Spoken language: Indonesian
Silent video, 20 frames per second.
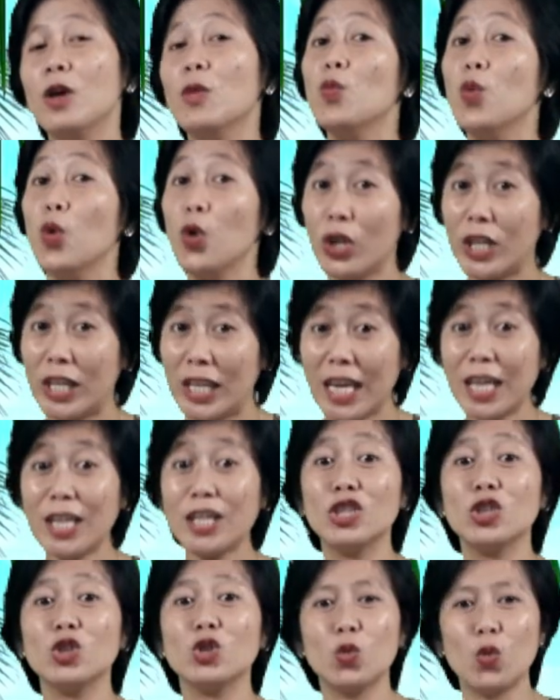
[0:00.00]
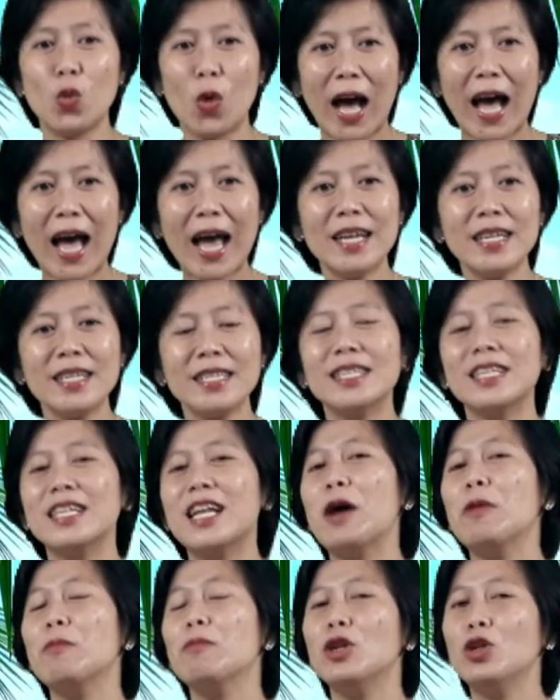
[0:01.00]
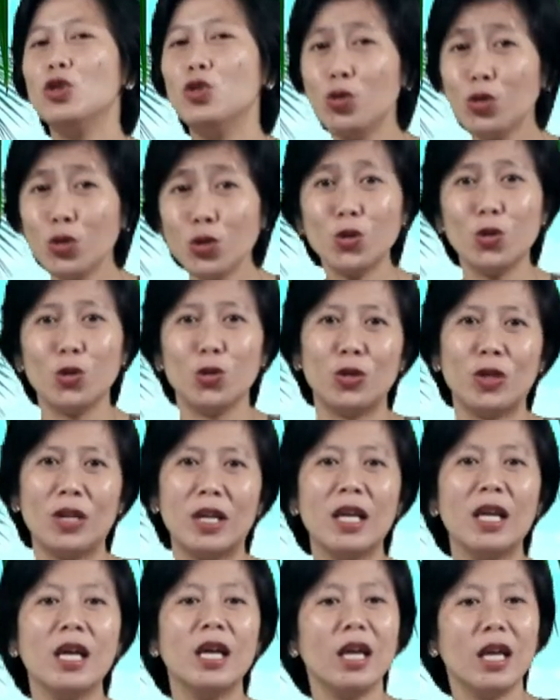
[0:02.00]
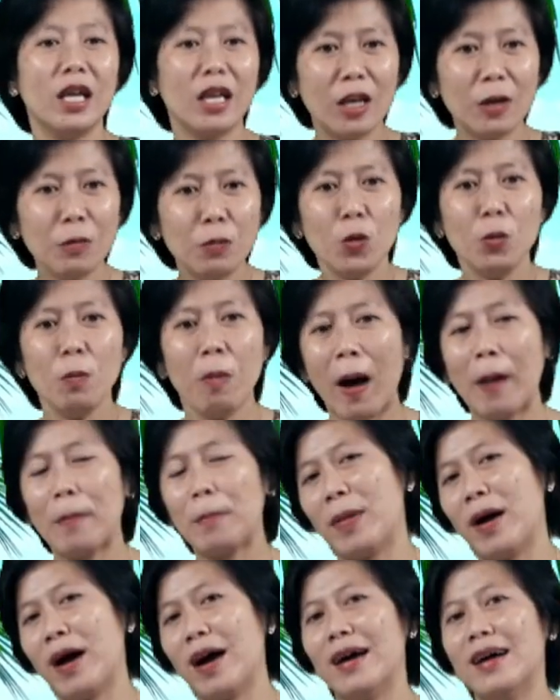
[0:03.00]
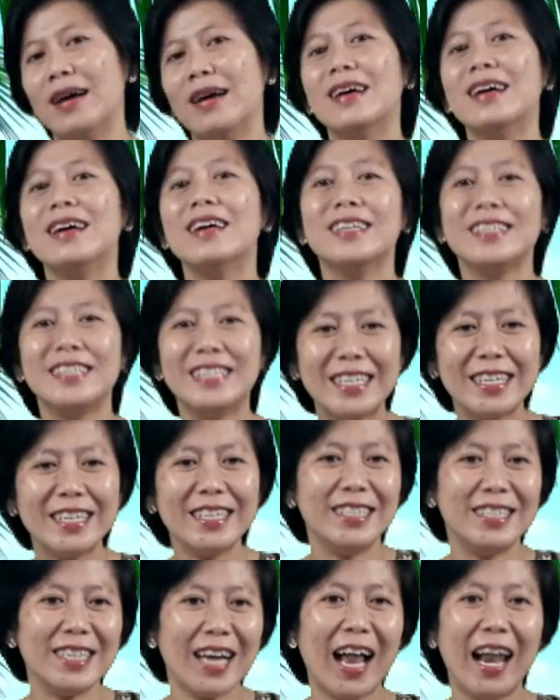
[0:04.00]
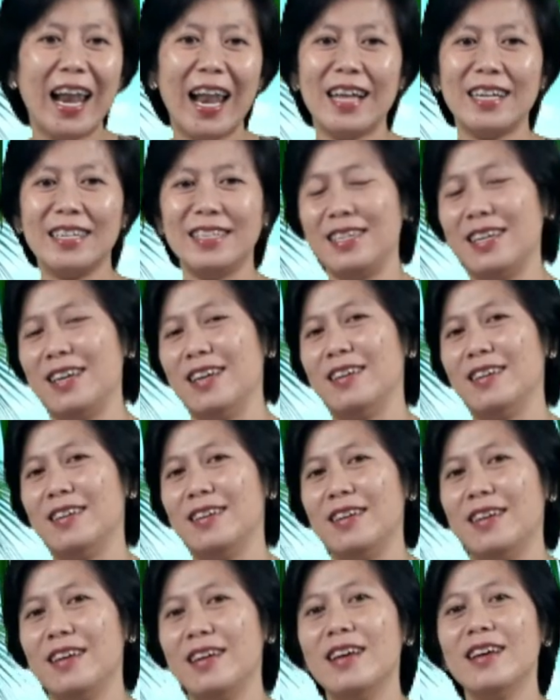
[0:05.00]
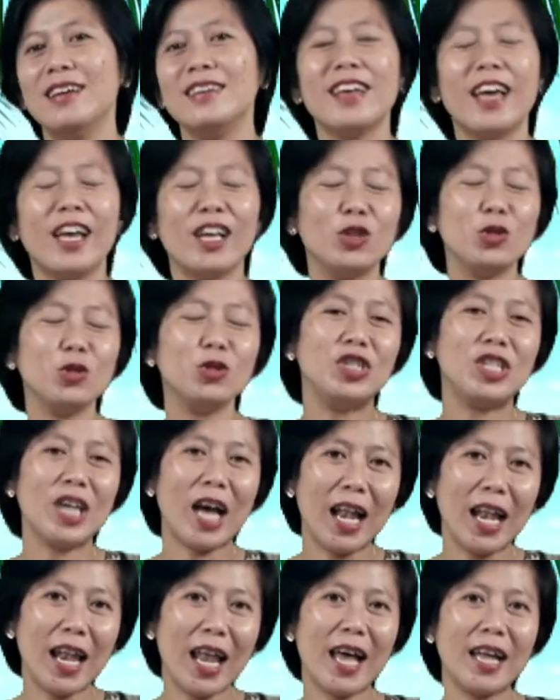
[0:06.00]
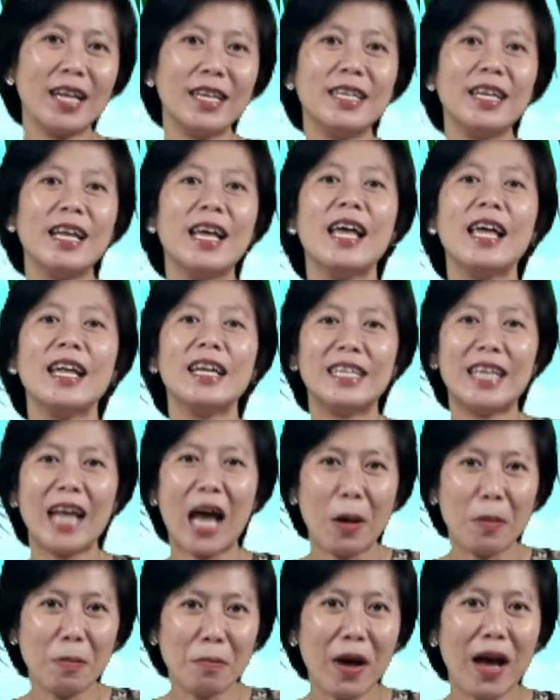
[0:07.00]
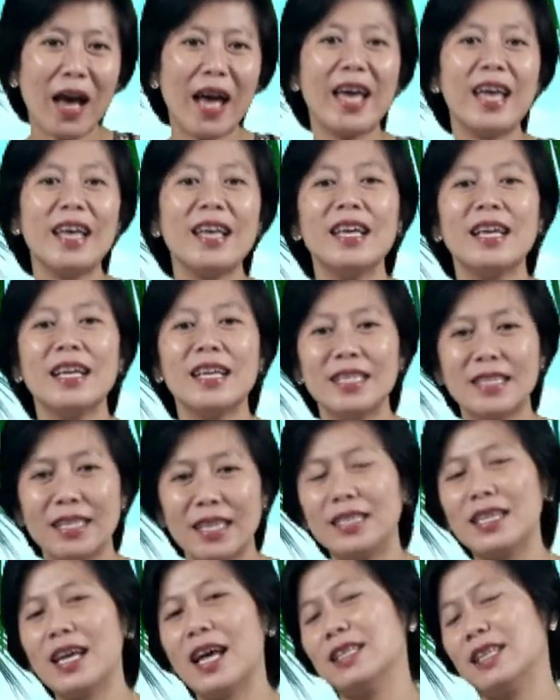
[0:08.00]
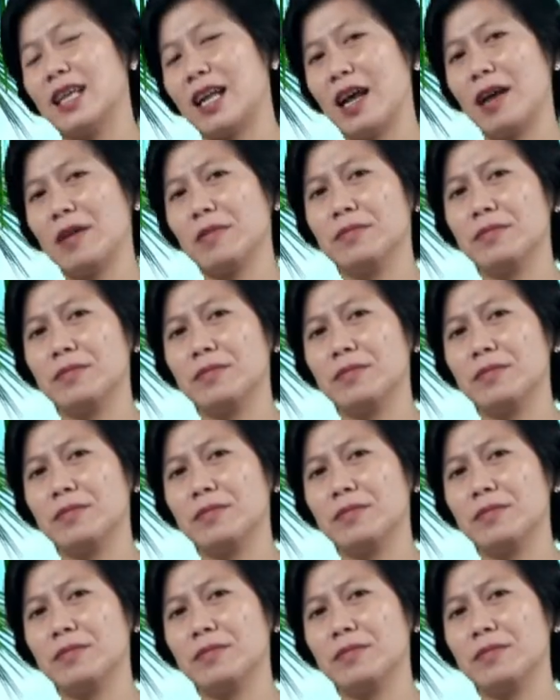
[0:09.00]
Mungkin Tuhan sedang menuntun ibu bapak di jalannya yaitu jalan damai sejahtera.